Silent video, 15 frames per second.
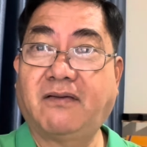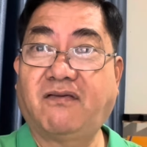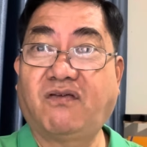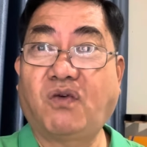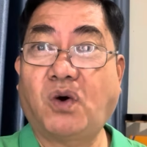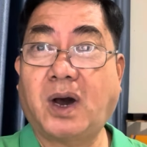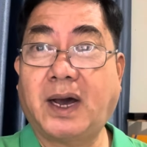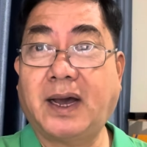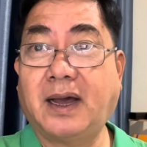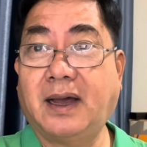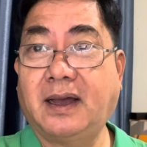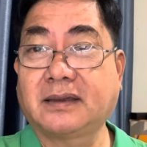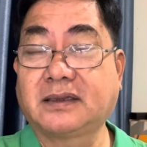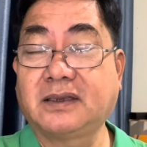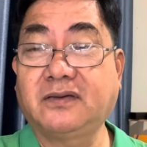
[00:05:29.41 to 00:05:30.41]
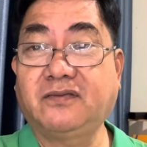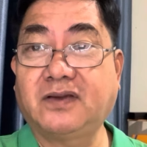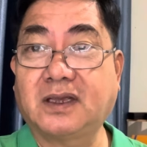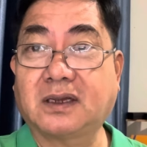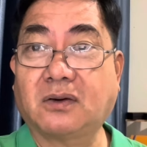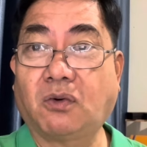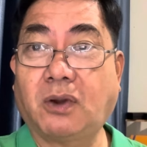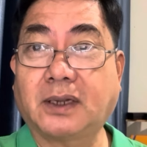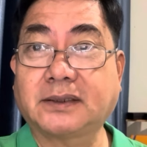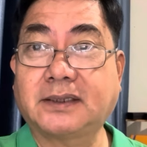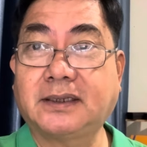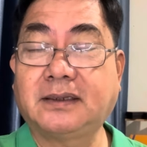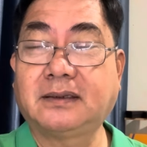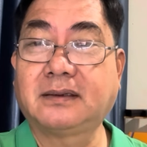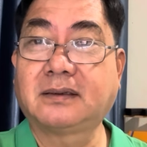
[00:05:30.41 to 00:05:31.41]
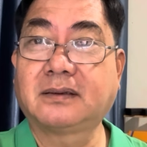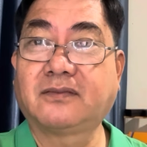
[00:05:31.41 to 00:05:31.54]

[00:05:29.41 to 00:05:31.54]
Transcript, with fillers: VOA tiếng Việt loan tin.